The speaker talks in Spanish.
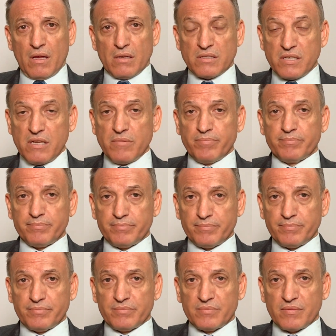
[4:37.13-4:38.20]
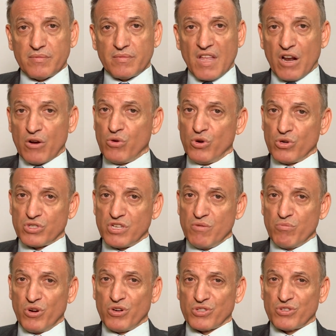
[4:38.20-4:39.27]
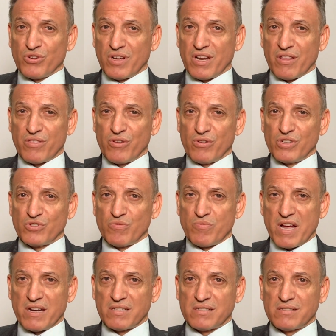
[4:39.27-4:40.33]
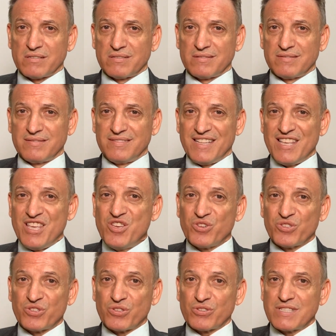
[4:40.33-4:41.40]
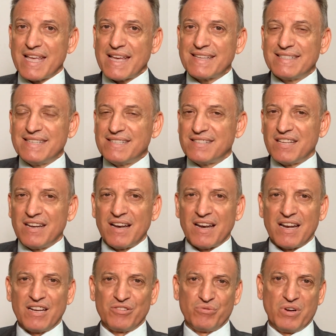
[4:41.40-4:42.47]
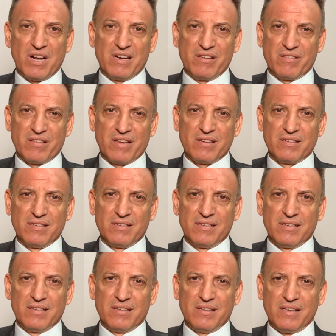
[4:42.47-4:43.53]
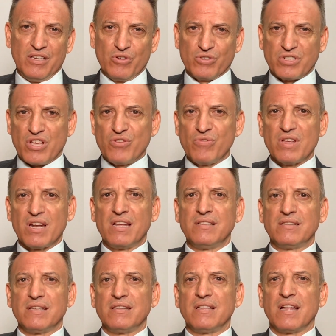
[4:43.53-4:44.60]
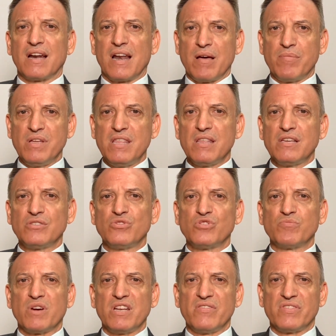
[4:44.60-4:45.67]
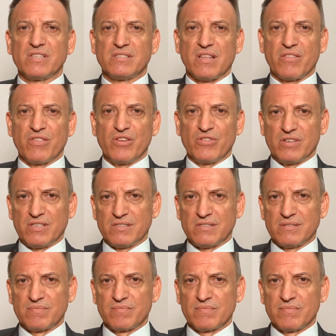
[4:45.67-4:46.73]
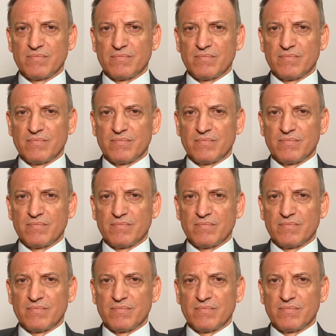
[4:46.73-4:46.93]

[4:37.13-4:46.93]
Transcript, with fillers: Sí, algunos símbolos son creaciones humanas y otros ya existen en la naturaleza y nos ayudan a entender la vida y sus manifestaciones.